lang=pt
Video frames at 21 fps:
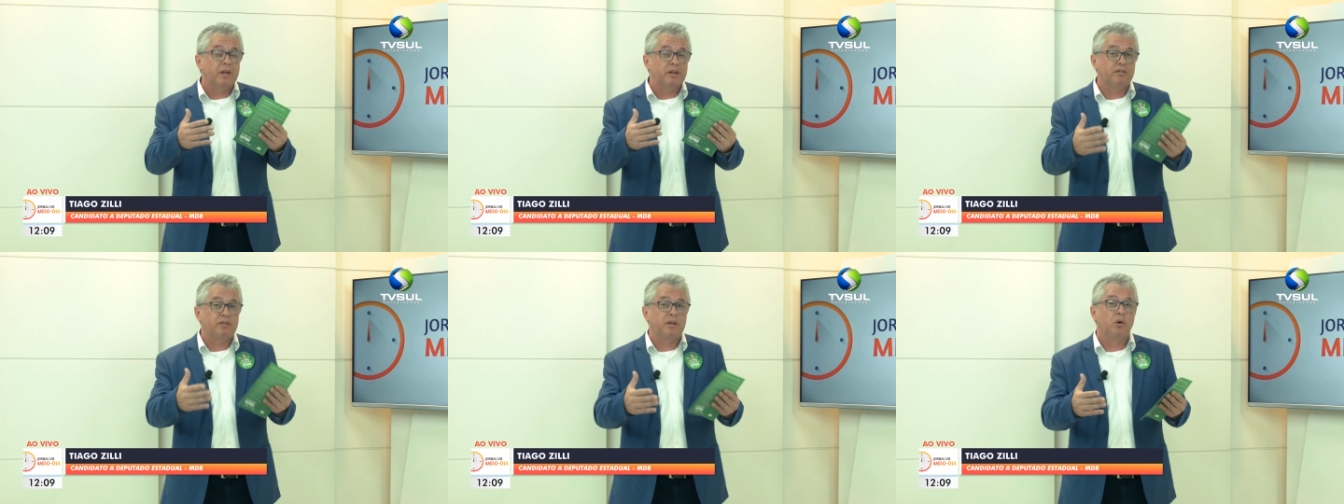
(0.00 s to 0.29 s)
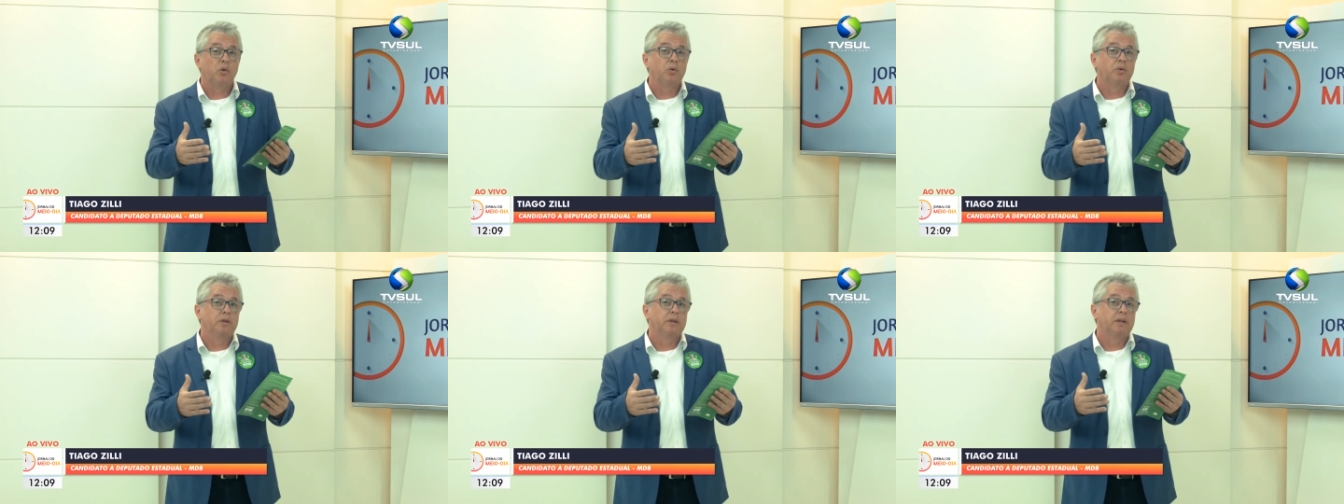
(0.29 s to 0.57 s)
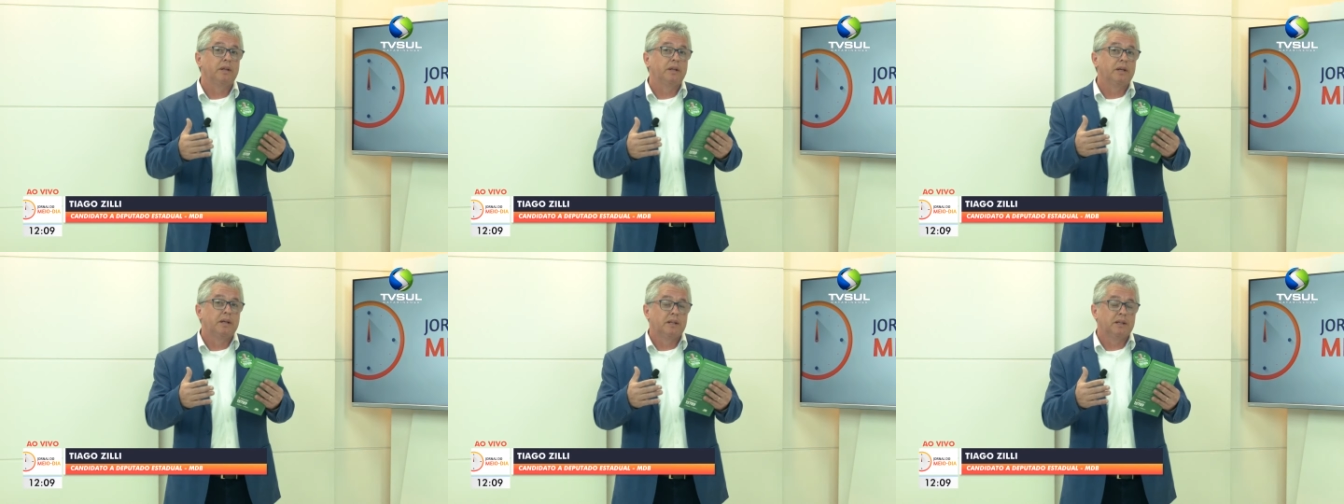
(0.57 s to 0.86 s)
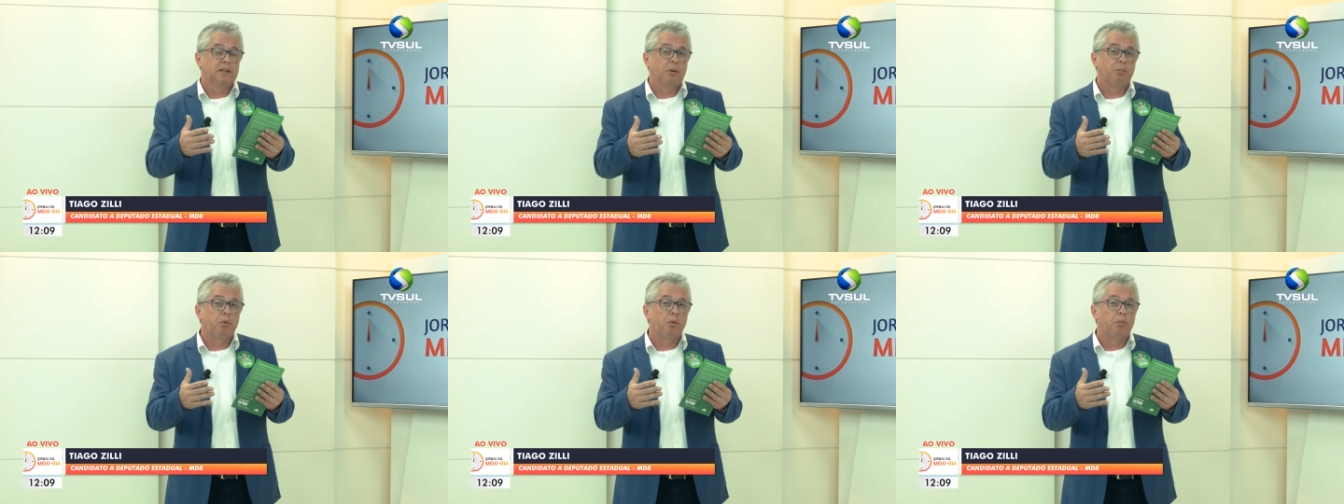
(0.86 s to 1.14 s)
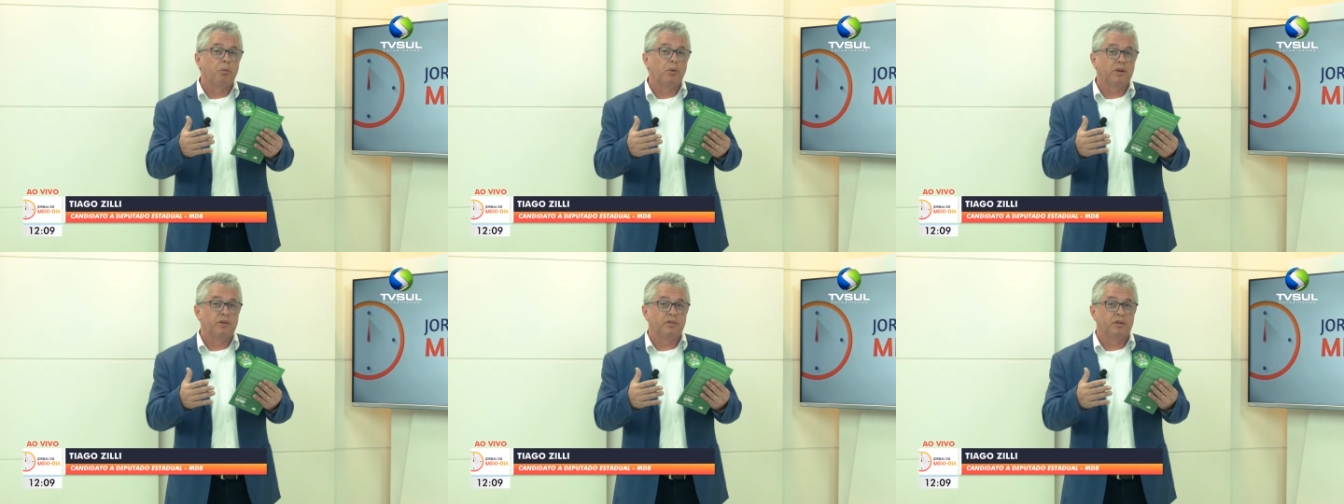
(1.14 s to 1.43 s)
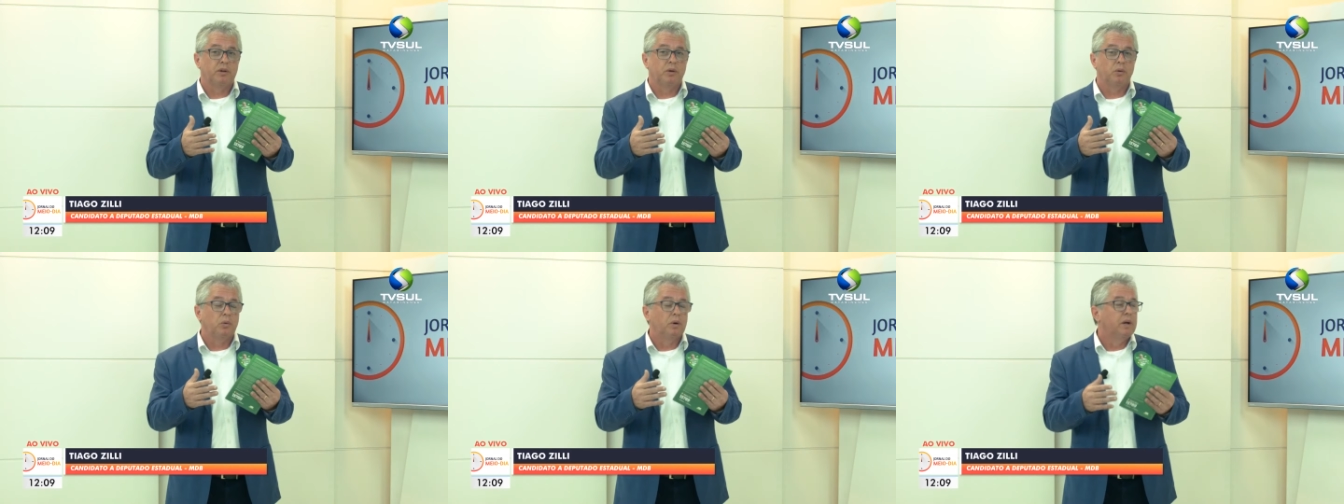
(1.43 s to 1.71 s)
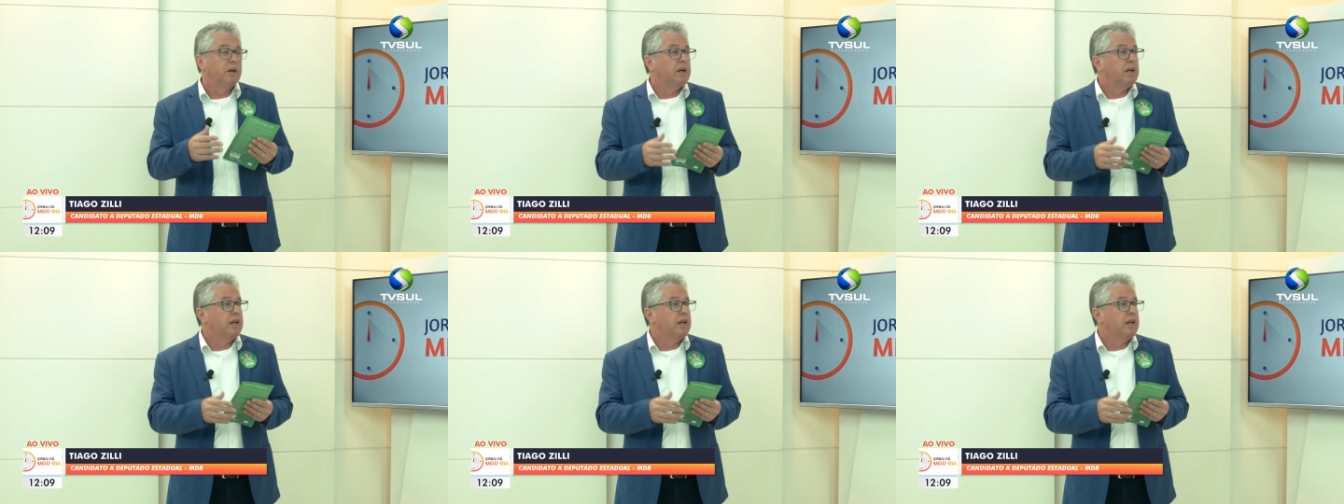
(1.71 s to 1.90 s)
da saúde da população.